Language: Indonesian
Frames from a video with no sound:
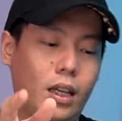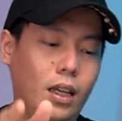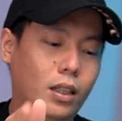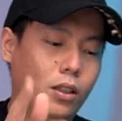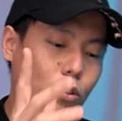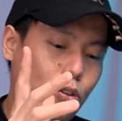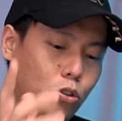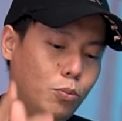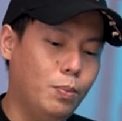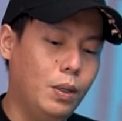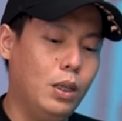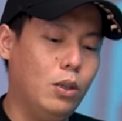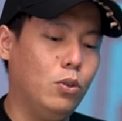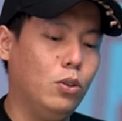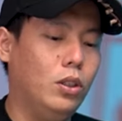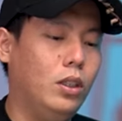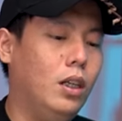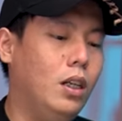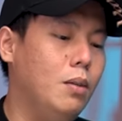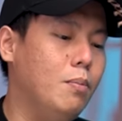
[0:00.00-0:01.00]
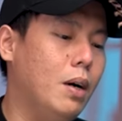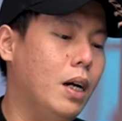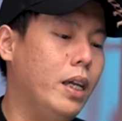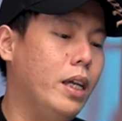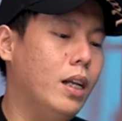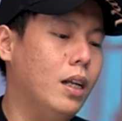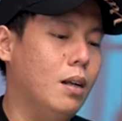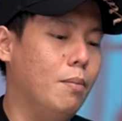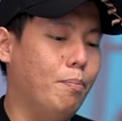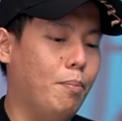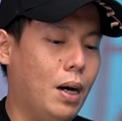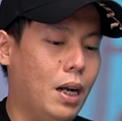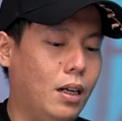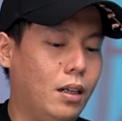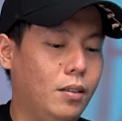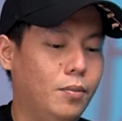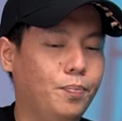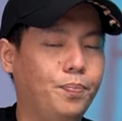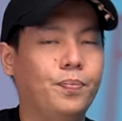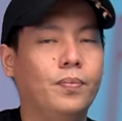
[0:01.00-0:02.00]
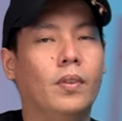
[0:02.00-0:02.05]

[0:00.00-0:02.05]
Oke, terus berikutnya di bagian depan,